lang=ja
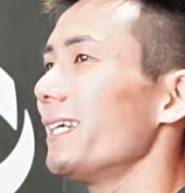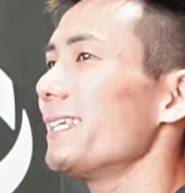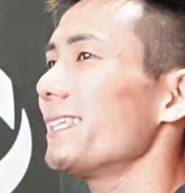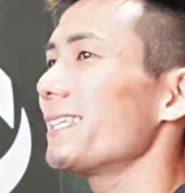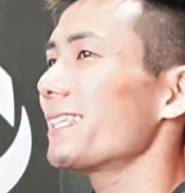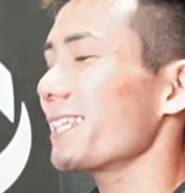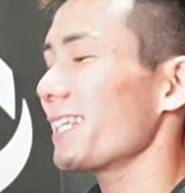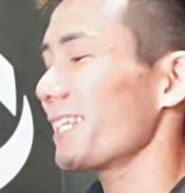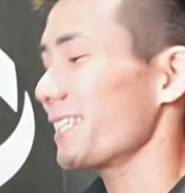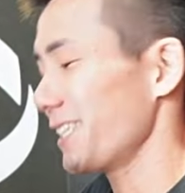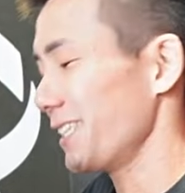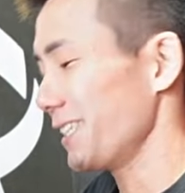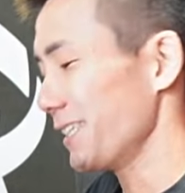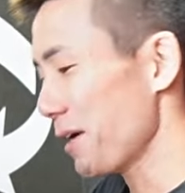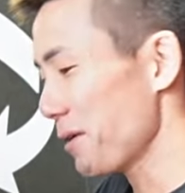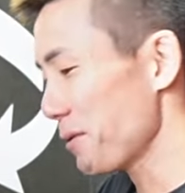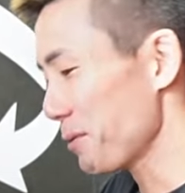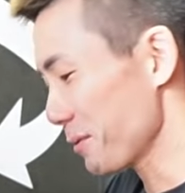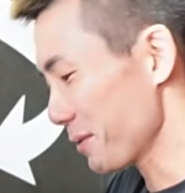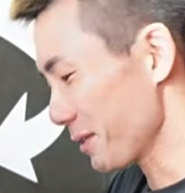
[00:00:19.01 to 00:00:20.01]
しかし
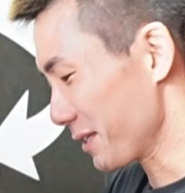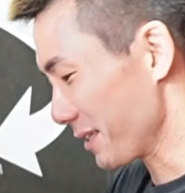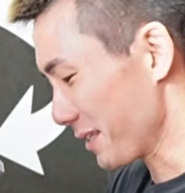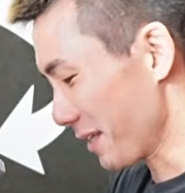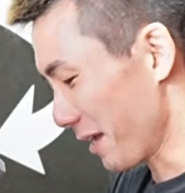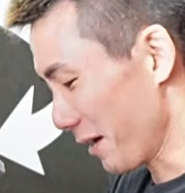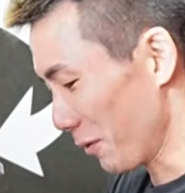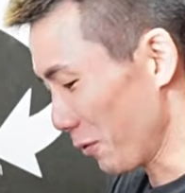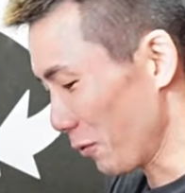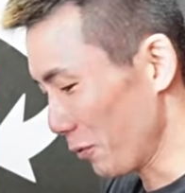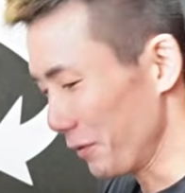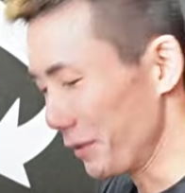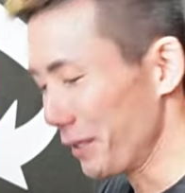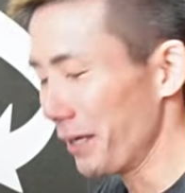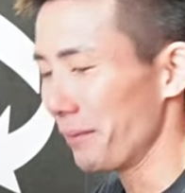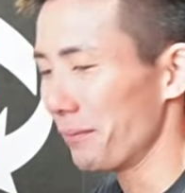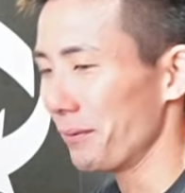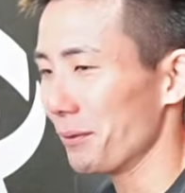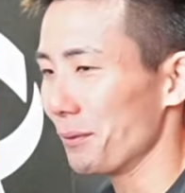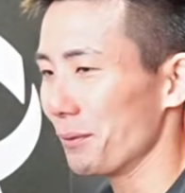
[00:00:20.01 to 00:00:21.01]
ナヨンさんこう
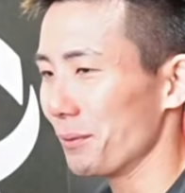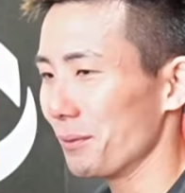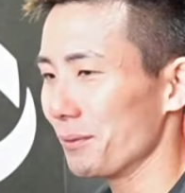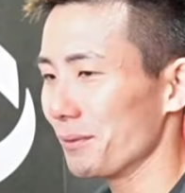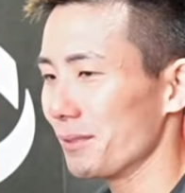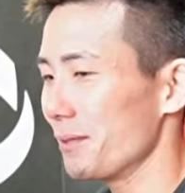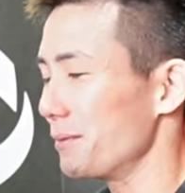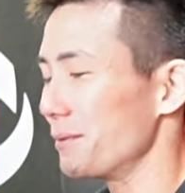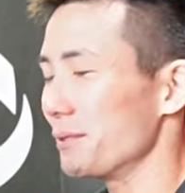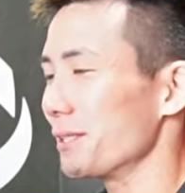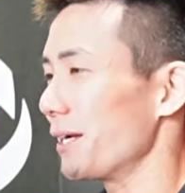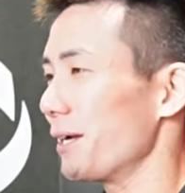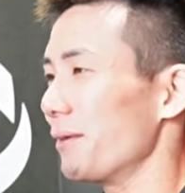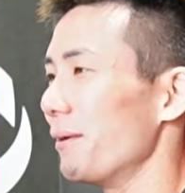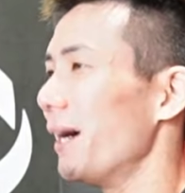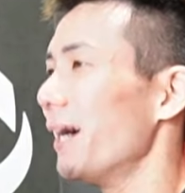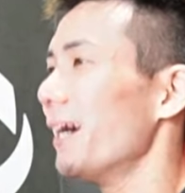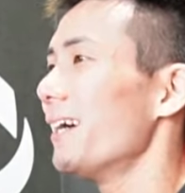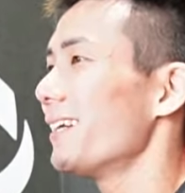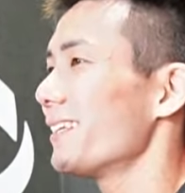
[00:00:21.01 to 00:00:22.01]
デビューデビューじゃない
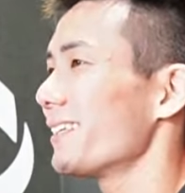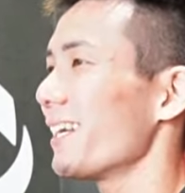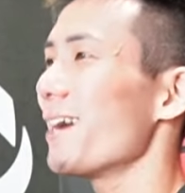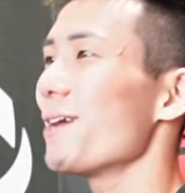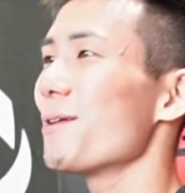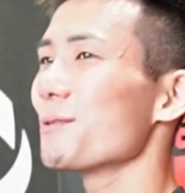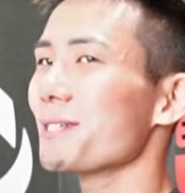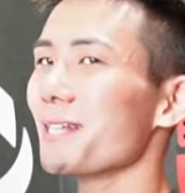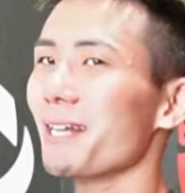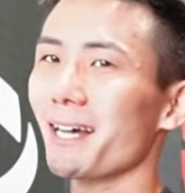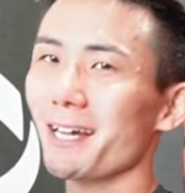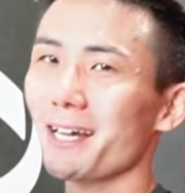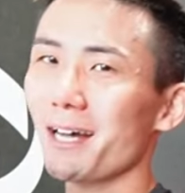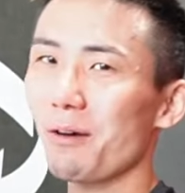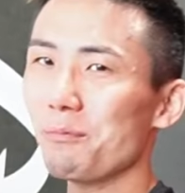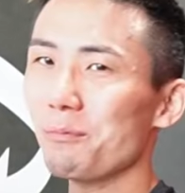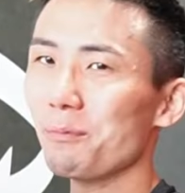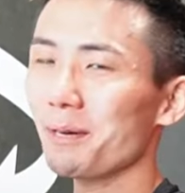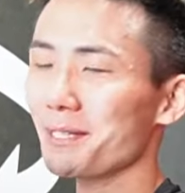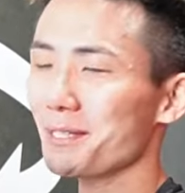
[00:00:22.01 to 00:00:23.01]
わナヨンさんが
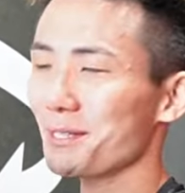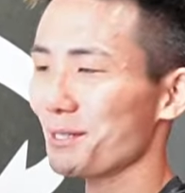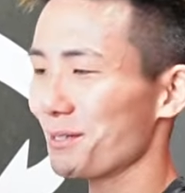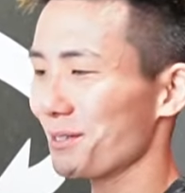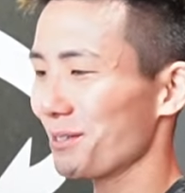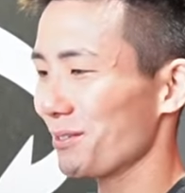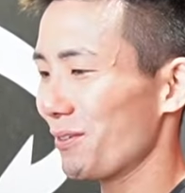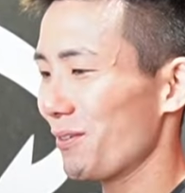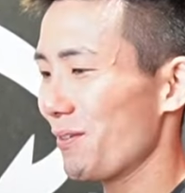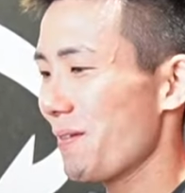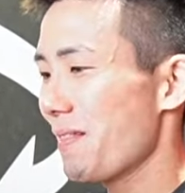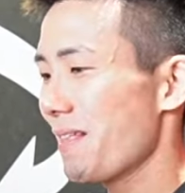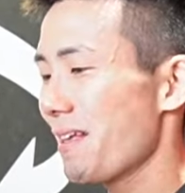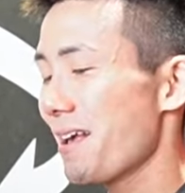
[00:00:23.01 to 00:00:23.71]
カンバすると